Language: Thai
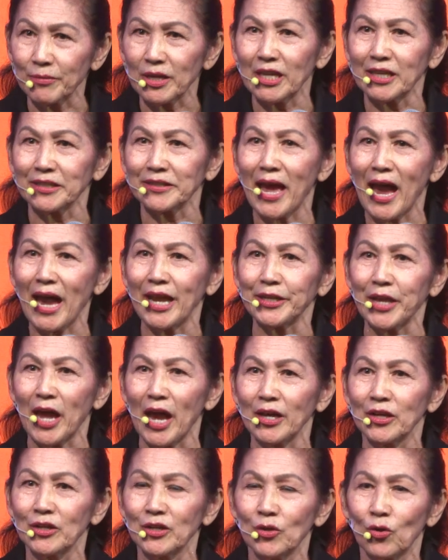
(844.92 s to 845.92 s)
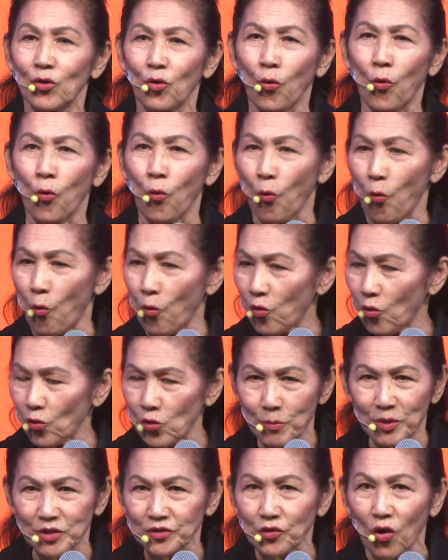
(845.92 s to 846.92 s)
เองได้นะโอ้โหเขาก็
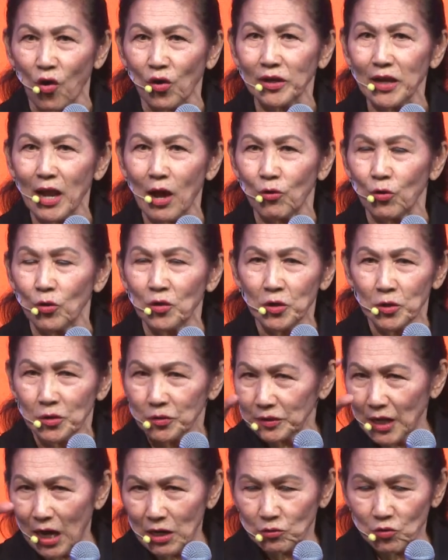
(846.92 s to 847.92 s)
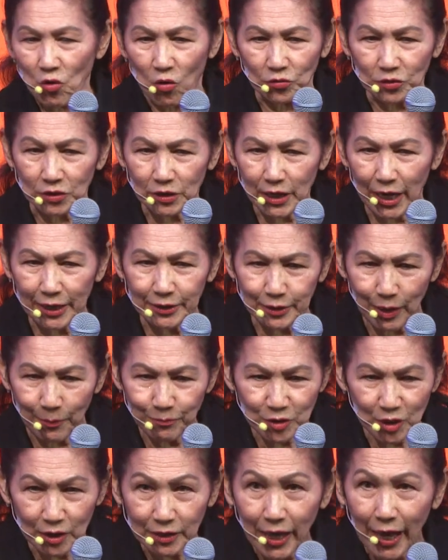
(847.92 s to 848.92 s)
มาสอนเราตั้งกล้องยังไง
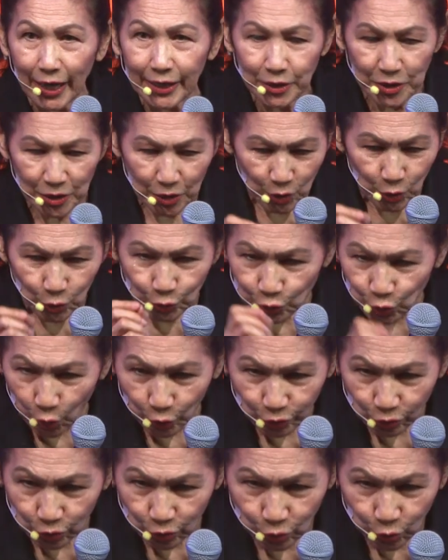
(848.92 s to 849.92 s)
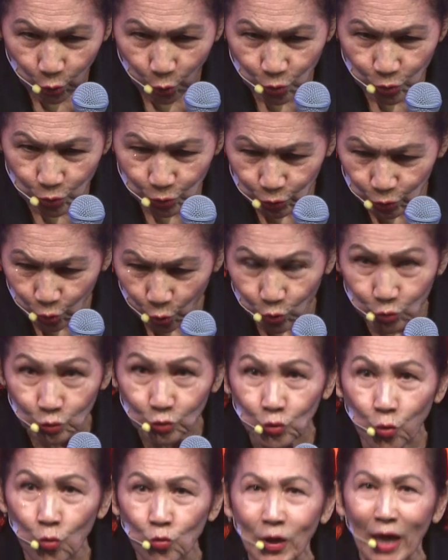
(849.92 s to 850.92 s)
ทำยังไงจด
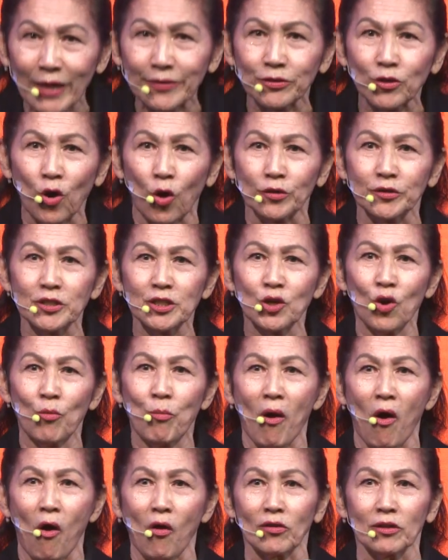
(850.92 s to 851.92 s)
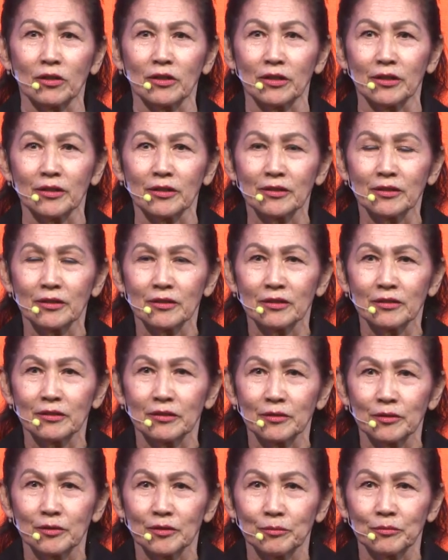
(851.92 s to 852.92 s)
ทุกขั้นตอนที่เขาบอกเลย
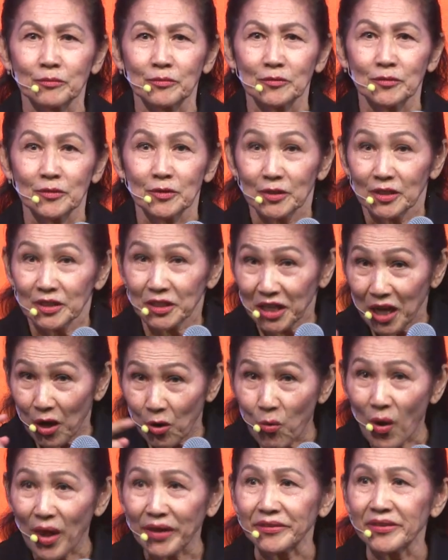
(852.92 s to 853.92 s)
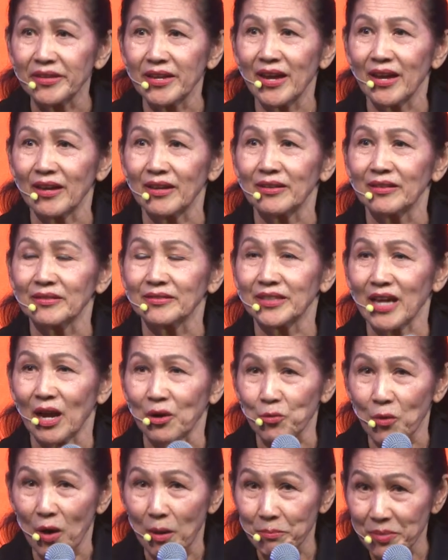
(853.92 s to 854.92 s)
แล้ววันนี้จาก
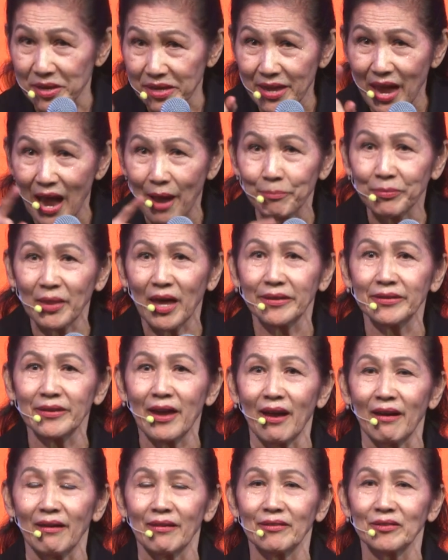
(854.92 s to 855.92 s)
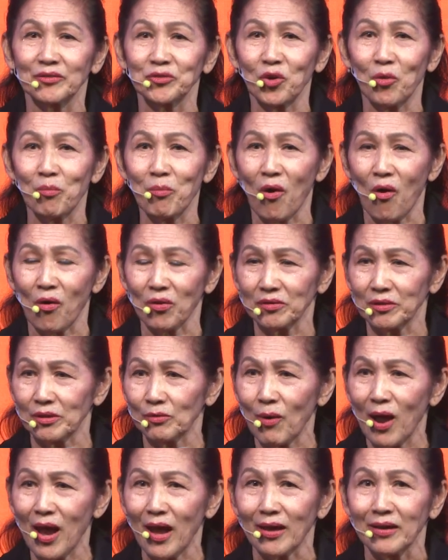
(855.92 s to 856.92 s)
ความพยายามนั้นน่ะต้องบอกเลย
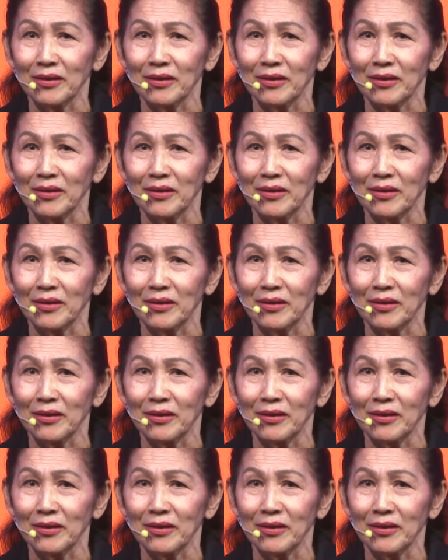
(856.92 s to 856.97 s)
ว่า